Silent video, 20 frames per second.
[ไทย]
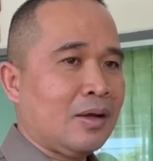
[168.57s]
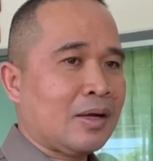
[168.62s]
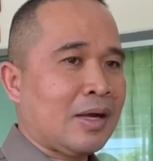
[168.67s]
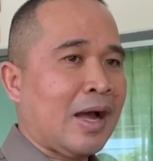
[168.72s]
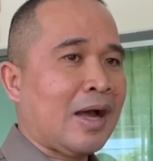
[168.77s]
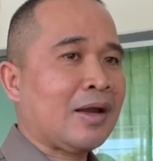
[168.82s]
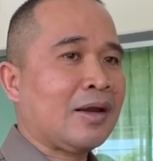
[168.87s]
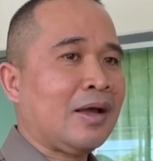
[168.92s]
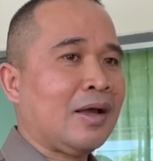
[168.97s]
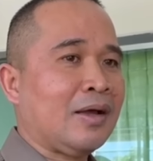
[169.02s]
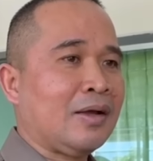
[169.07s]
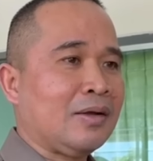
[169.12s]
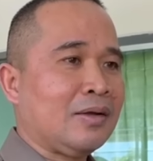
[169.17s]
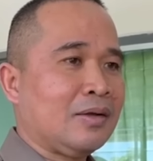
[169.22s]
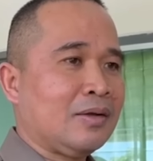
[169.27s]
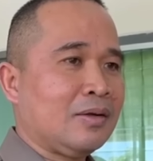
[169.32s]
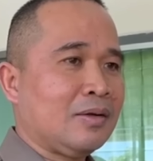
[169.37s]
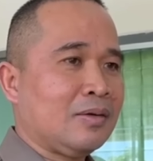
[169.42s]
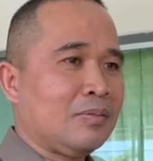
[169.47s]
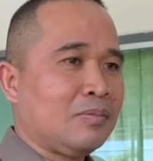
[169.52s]
ครั้งละ
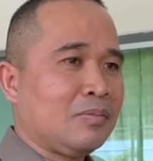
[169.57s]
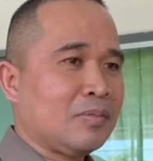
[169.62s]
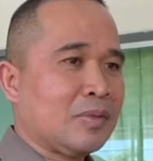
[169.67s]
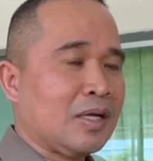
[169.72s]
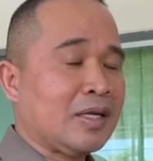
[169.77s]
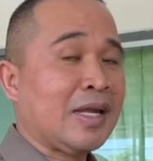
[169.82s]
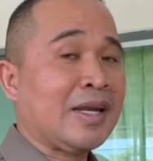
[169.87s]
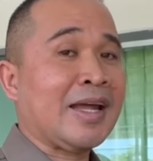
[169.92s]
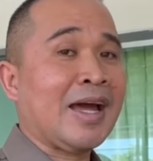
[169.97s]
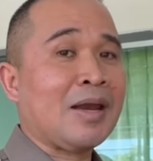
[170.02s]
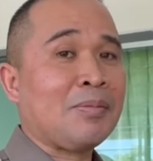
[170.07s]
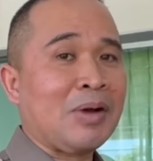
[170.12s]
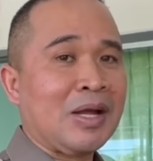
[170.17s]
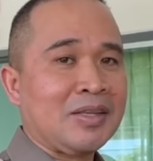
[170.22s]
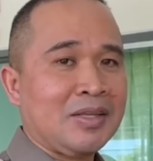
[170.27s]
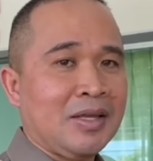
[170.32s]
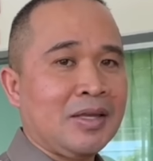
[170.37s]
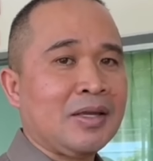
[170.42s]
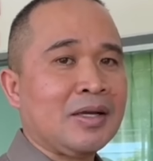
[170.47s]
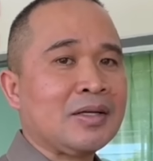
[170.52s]
เป็นนานๆมา
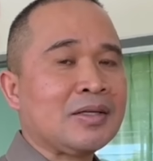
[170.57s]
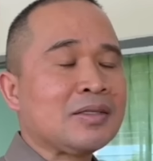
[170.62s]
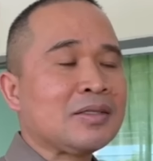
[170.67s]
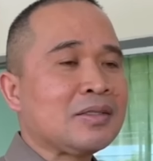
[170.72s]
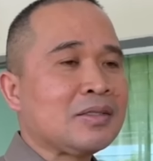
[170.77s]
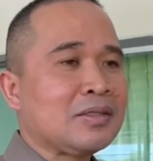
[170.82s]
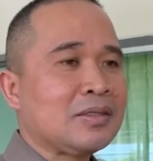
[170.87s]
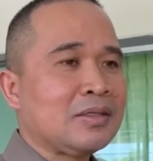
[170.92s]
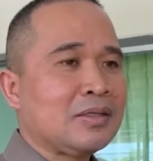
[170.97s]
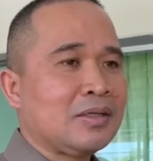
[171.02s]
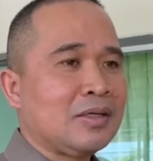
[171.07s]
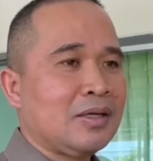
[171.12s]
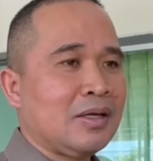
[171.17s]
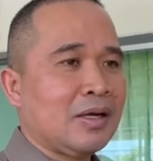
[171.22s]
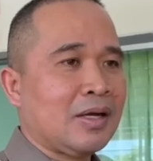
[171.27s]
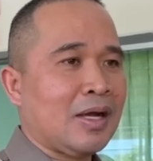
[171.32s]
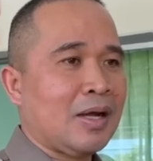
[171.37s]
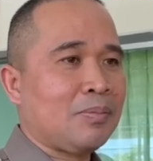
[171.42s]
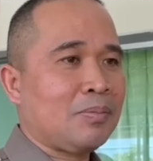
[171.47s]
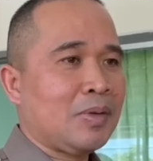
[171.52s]
ทีหนึ่งนะค
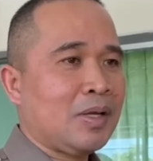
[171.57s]
รับ